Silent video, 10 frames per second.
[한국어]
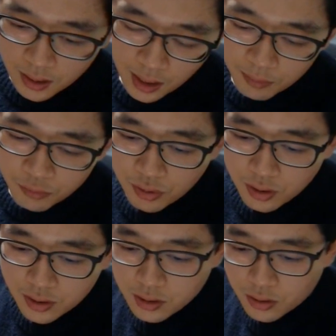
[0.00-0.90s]
압축
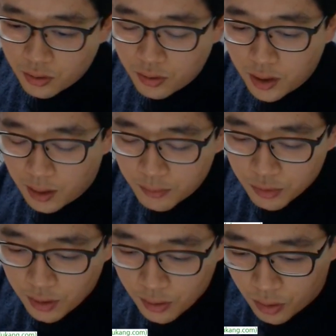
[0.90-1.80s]
기체적 효율이
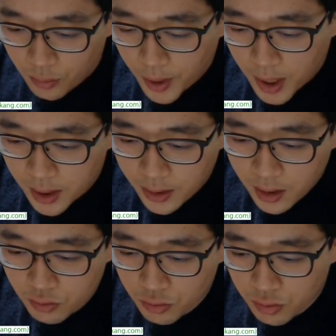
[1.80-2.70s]
감소되고 배관
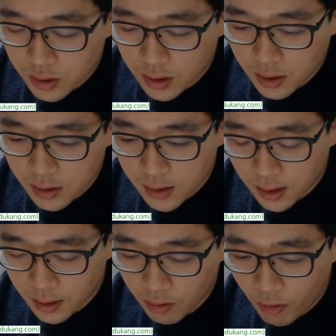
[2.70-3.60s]
내의 유동 장이
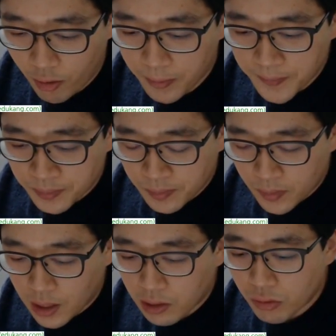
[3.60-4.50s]
증가되고
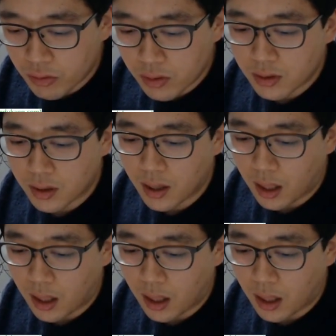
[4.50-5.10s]
냉동 능력이